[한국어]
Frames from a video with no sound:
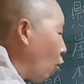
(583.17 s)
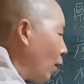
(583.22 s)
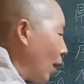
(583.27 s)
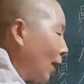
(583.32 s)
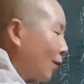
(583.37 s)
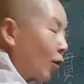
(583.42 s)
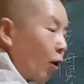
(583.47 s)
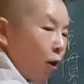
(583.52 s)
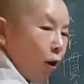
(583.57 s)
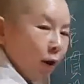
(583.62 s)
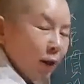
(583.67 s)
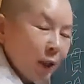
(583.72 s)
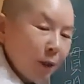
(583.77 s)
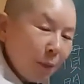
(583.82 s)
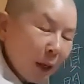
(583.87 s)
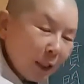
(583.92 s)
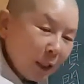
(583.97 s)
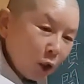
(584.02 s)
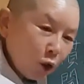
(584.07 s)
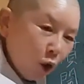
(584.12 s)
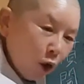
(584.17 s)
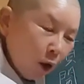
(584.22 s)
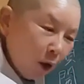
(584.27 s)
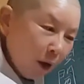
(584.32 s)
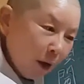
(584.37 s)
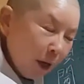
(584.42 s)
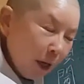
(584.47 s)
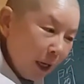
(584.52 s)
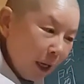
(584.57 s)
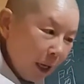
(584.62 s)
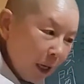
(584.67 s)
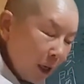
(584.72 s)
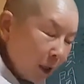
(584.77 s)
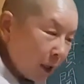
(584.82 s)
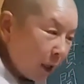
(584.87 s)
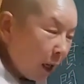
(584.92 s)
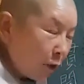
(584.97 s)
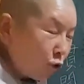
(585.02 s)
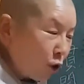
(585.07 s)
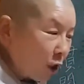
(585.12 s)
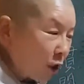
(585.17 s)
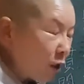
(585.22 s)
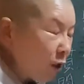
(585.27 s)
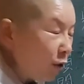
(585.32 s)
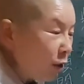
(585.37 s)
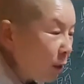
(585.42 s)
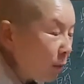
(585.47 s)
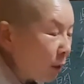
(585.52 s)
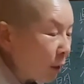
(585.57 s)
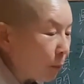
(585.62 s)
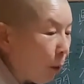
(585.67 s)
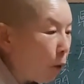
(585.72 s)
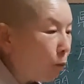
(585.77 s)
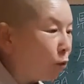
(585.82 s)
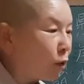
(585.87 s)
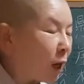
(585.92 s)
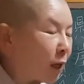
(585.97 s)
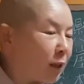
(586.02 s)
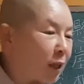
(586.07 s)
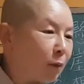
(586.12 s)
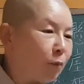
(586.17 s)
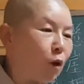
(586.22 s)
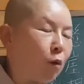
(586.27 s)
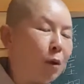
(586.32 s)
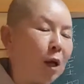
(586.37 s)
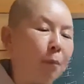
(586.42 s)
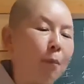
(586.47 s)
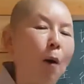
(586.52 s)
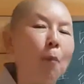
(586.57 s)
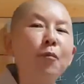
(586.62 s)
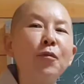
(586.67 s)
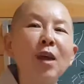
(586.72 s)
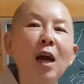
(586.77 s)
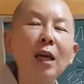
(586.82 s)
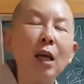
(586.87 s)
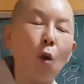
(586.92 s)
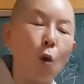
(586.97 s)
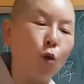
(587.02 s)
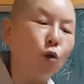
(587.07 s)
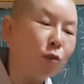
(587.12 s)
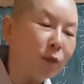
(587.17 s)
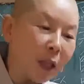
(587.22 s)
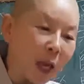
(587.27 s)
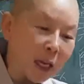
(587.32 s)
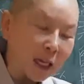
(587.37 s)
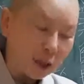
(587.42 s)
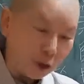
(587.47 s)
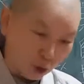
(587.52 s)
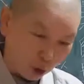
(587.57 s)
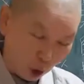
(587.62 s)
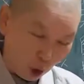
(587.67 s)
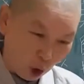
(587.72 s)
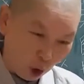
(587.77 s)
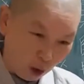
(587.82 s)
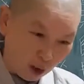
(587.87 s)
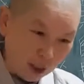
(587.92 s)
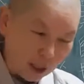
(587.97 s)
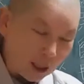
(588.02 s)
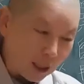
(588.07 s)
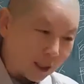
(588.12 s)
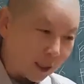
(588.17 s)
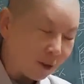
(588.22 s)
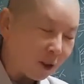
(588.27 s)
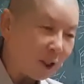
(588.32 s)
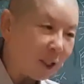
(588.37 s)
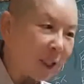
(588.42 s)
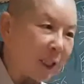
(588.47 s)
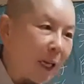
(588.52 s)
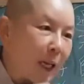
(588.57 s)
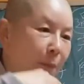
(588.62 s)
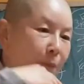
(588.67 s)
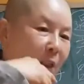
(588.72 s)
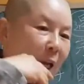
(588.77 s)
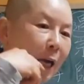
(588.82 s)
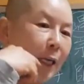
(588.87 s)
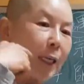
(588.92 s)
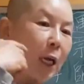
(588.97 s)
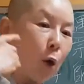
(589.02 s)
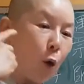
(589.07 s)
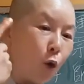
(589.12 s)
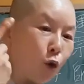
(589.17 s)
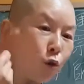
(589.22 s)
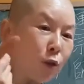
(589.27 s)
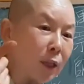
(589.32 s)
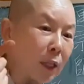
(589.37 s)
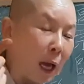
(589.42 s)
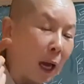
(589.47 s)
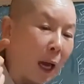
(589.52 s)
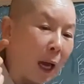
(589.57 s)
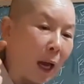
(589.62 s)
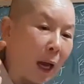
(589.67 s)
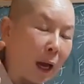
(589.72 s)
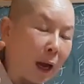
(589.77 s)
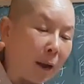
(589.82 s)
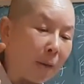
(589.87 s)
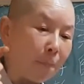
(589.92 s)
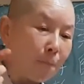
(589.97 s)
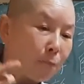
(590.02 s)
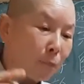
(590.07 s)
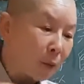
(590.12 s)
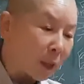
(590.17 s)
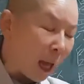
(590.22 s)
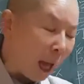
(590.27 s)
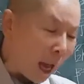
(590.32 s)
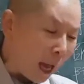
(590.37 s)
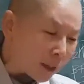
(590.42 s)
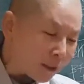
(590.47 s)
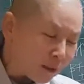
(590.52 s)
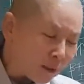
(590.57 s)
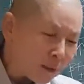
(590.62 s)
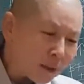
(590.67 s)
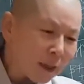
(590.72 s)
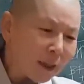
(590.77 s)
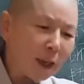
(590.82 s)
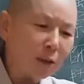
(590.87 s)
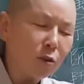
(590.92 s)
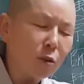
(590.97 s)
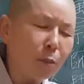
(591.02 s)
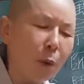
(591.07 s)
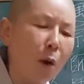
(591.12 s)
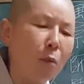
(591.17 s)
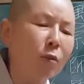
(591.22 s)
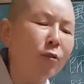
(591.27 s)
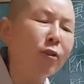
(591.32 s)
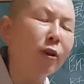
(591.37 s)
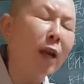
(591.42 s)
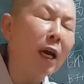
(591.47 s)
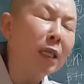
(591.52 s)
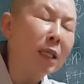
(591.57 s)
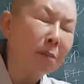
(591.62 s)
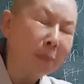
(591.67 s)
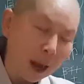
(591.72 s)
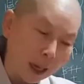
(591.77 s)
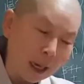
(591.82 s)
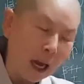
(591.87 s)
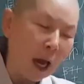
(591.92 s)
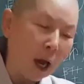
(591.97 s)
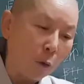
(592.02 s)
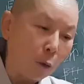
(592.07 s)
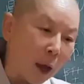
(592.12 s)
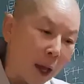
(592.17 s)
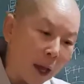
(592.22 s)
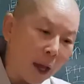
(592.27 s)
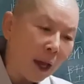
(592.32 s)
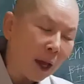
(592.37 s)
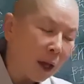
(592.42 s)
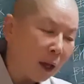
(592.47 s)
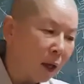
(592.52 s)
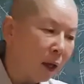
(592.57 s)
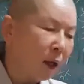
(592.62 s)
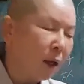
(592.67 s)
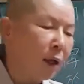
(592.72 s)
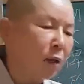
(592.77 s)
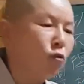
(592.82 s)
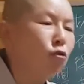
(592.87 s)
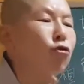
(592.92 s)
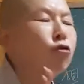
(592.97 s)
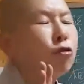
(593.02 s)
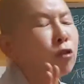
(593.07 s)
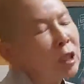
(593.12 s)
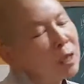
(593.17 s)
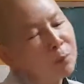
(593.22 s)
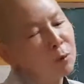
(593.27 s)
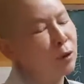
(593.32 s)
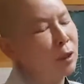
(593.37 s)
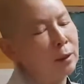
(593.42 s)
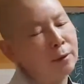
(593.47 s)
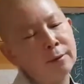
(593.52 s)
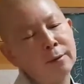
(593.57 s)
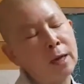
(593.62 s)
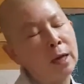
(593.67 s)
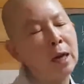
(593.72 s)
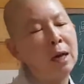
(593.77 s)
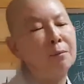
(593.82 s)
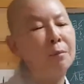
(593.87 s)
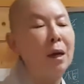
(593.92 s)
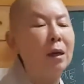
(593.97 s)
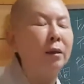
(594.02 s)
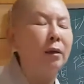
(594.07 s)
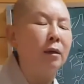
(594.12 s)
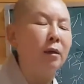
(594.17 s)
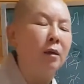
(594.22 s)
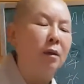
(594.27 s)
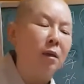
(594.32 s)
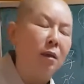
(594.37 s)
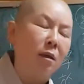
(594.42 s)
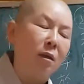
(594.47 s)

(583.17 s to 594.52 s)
올라서 이 말이죠. 그러니까 우리 큰 스님들 법문할 때 보면 법상에 오른다 이러죠. 그래서 자리에 오른다. 낮은 자리에서 법을 설하지 마라. 왜? 우습게 본다 그 사람 말